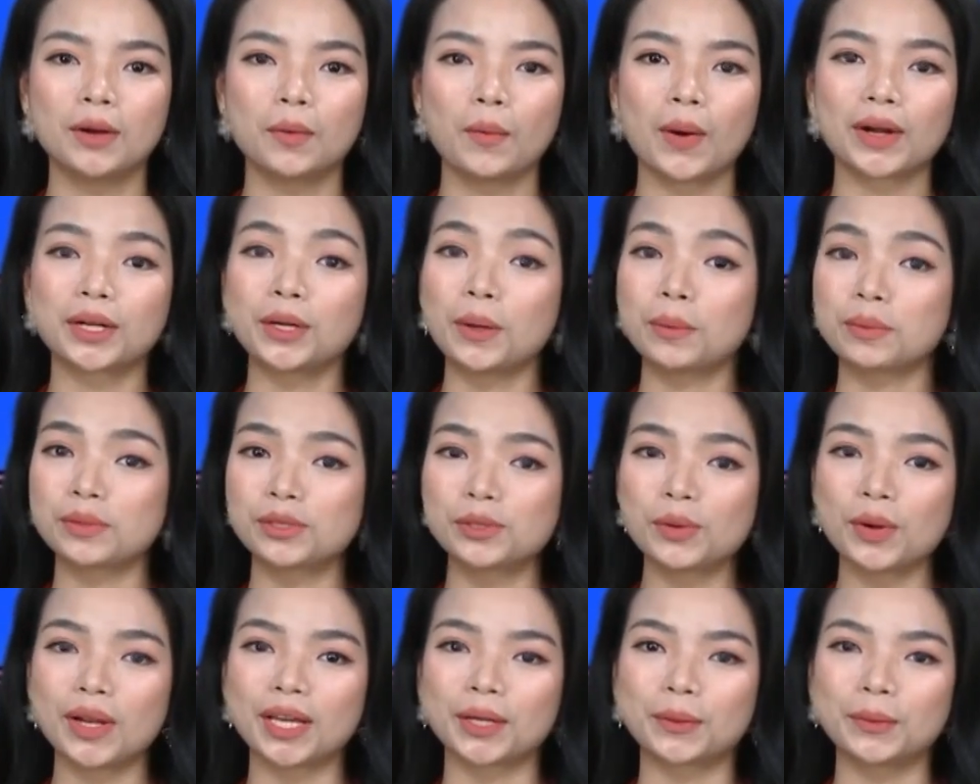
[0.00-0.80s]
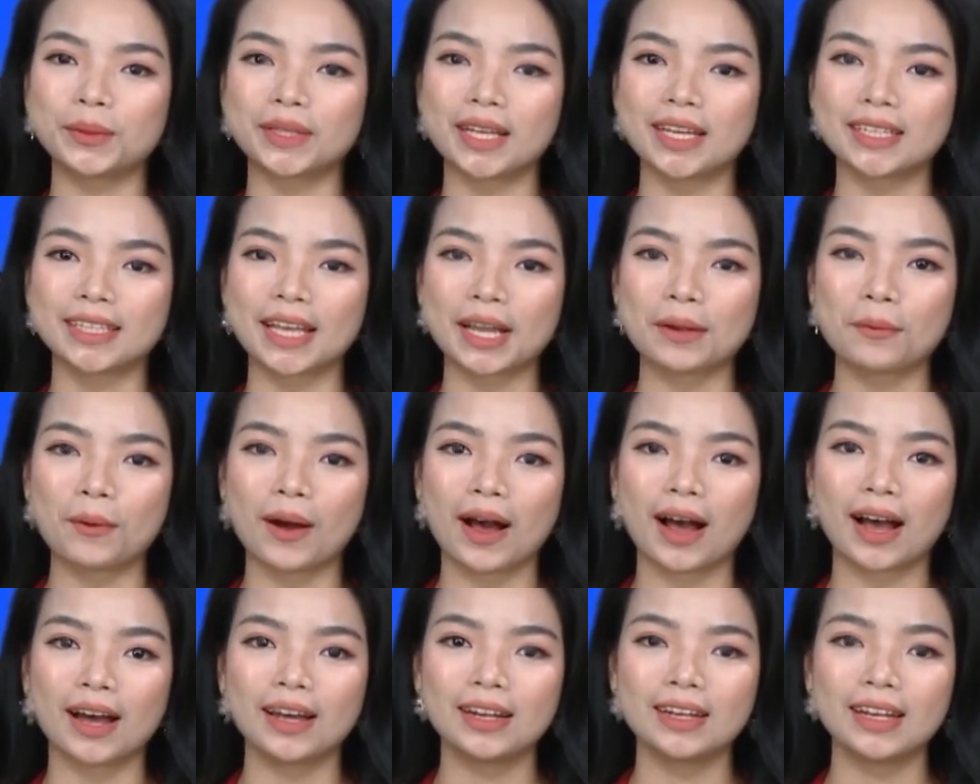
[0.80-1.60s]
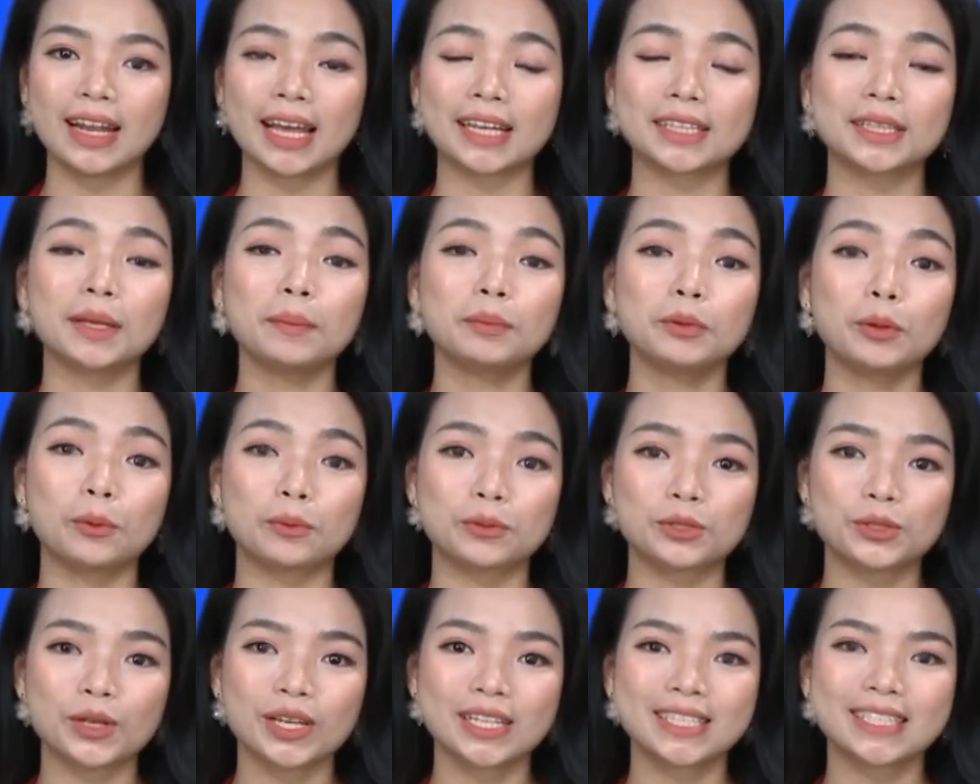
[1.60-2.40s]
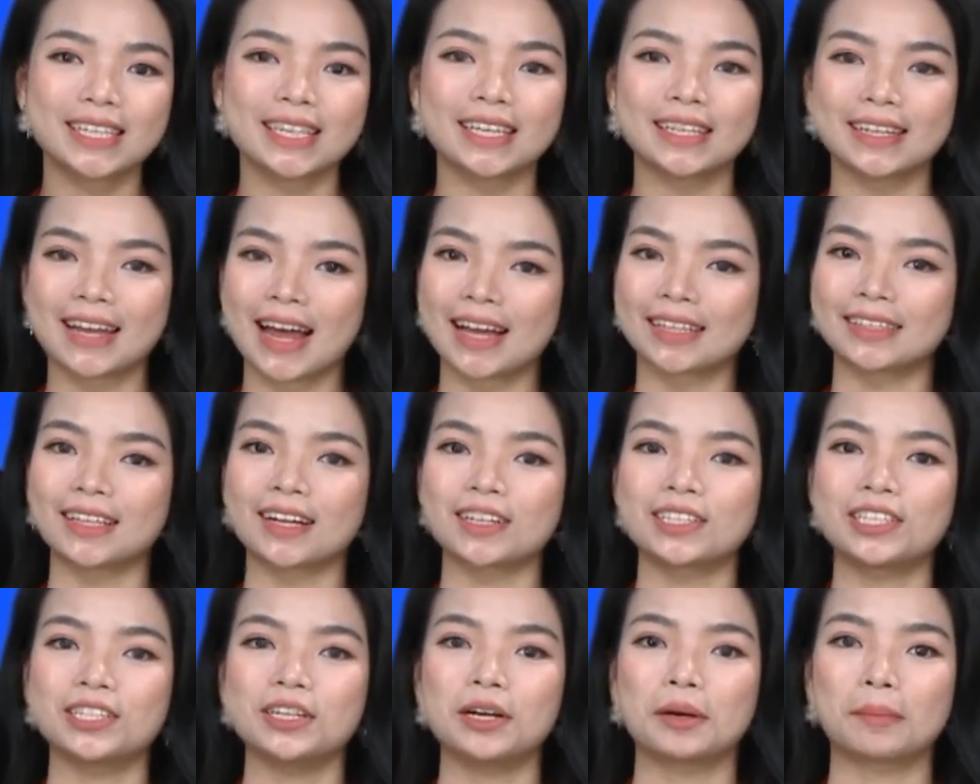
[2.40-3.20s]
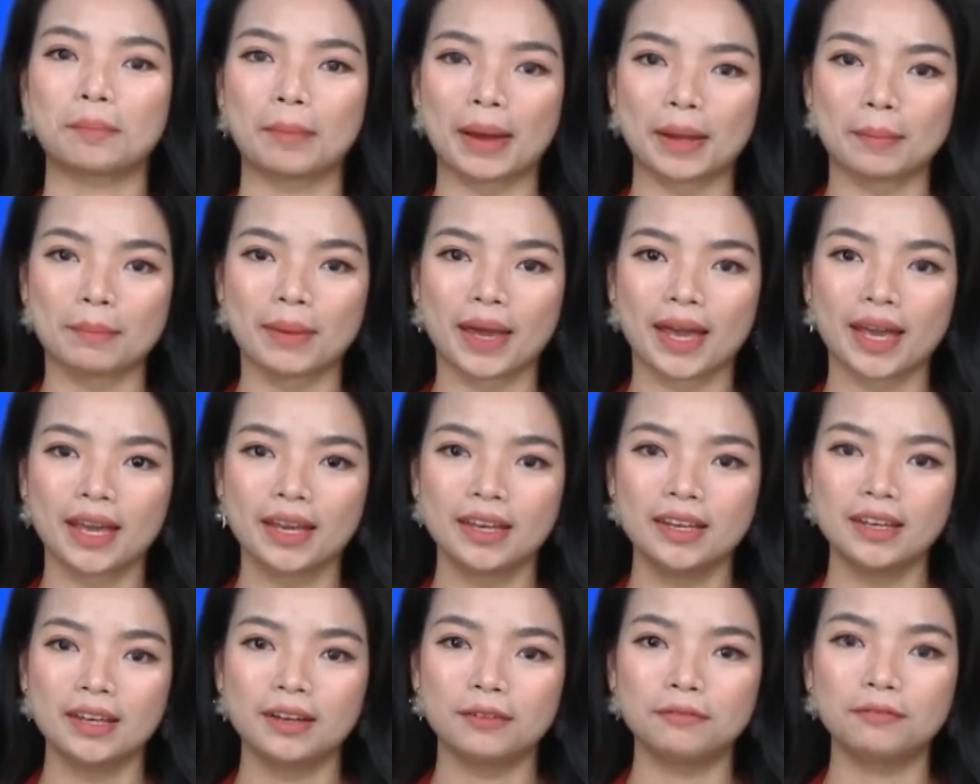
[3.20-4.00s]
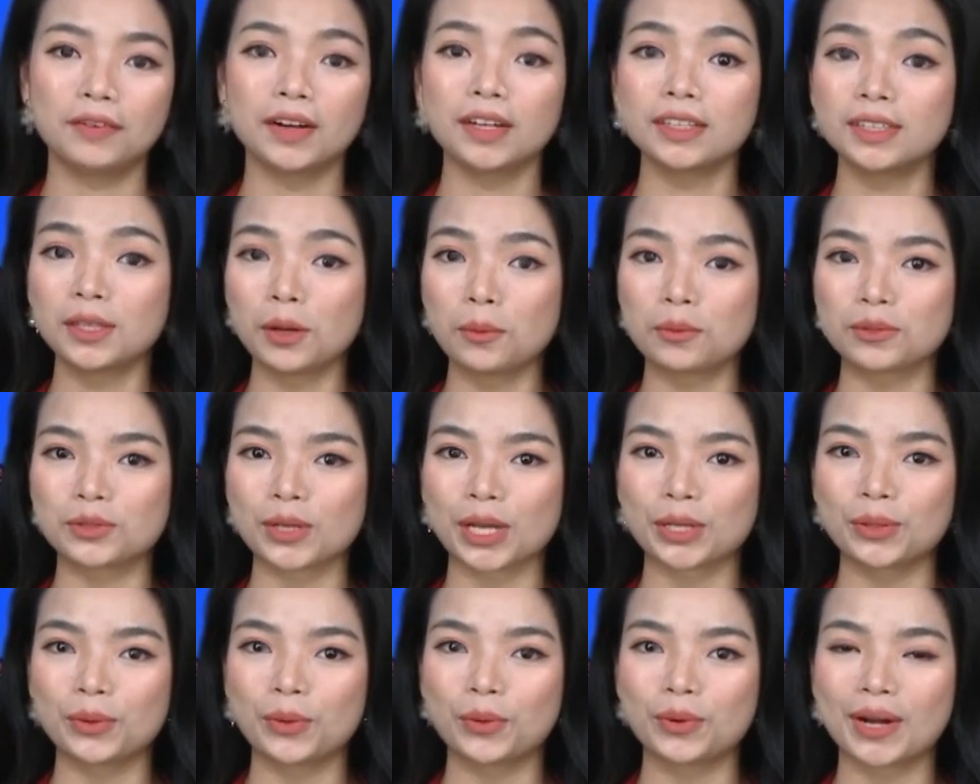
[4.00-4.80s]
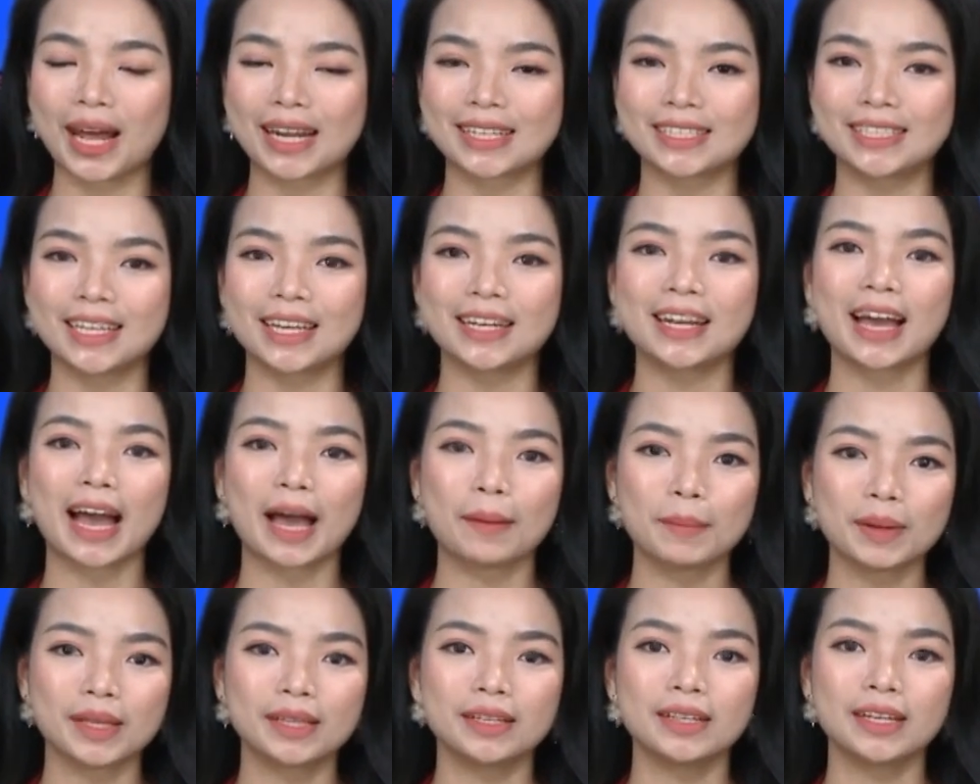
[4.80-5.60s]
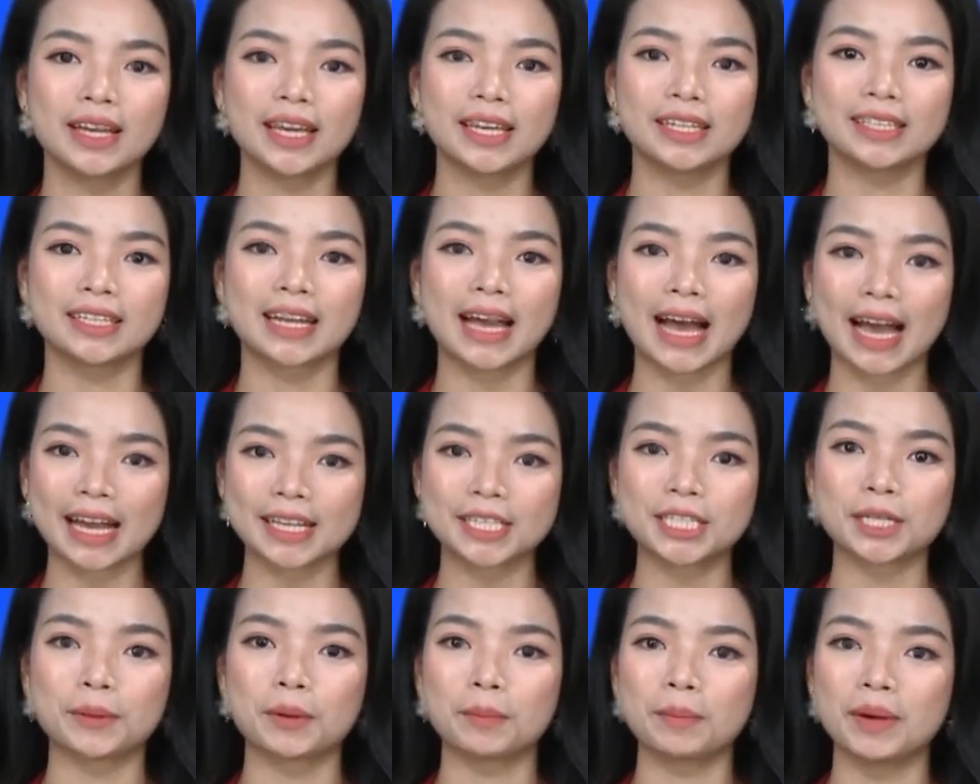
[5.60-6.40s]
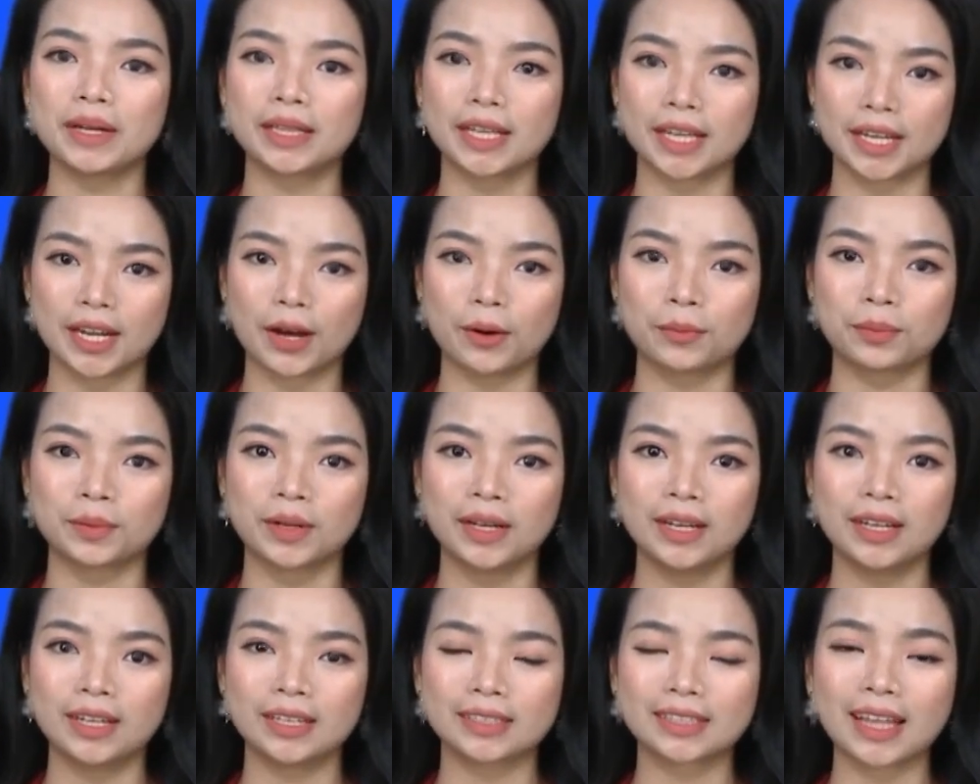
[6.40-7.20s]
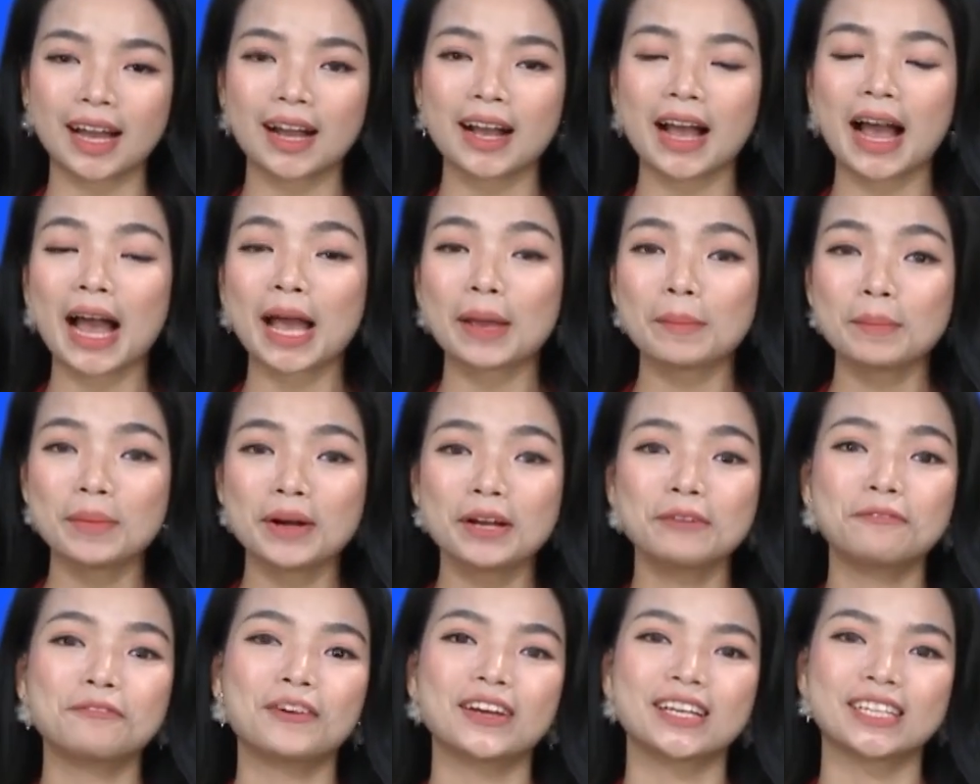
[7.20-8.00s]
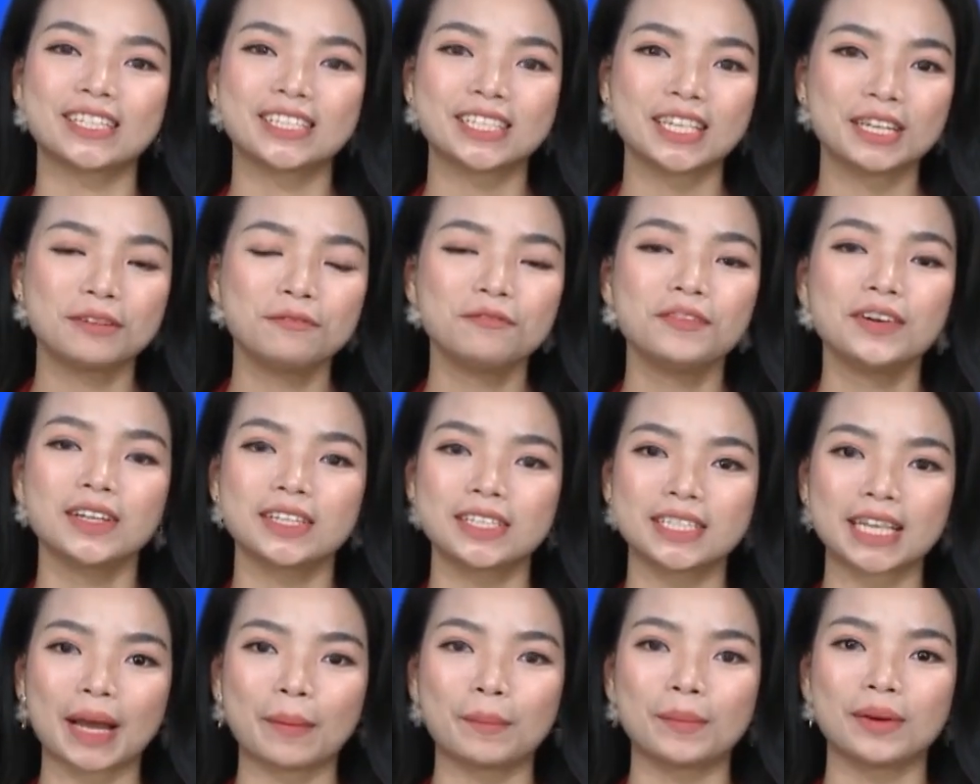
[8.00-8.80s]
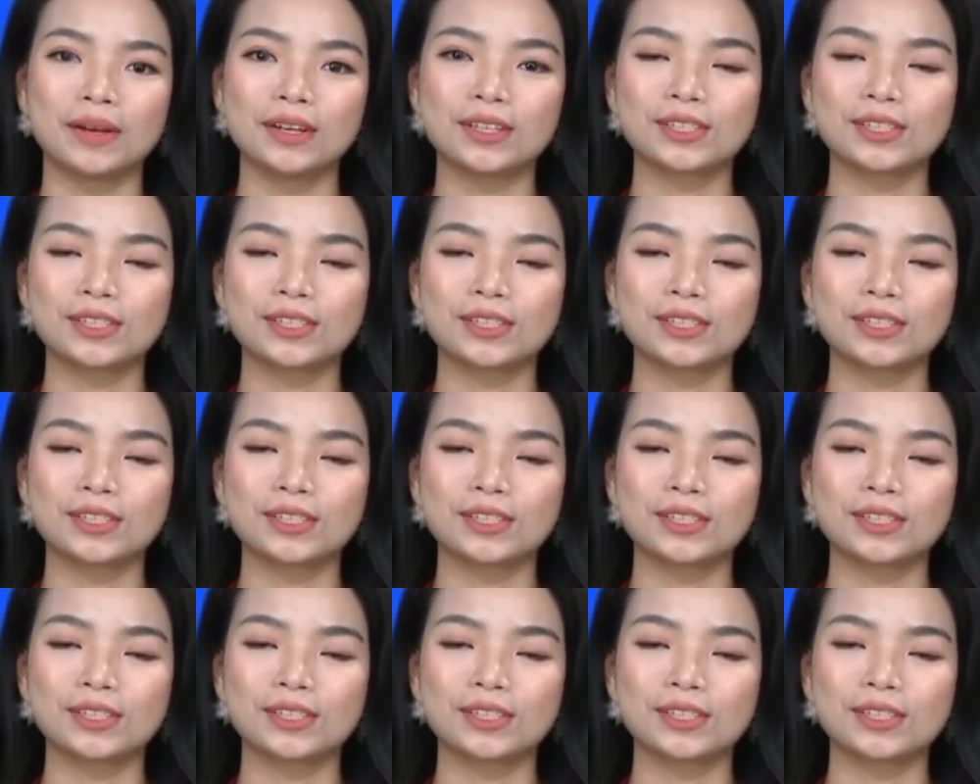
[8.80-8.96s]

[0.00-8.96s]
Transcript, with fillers: Hoạt động du lịch của tỉnh Thanh Hóa lại tiếp tục duy trì đà tăng trưởng mạnh mẽ với tổng doanh thu đạt trên 24.250 tỷ đồng, tăng 20,9%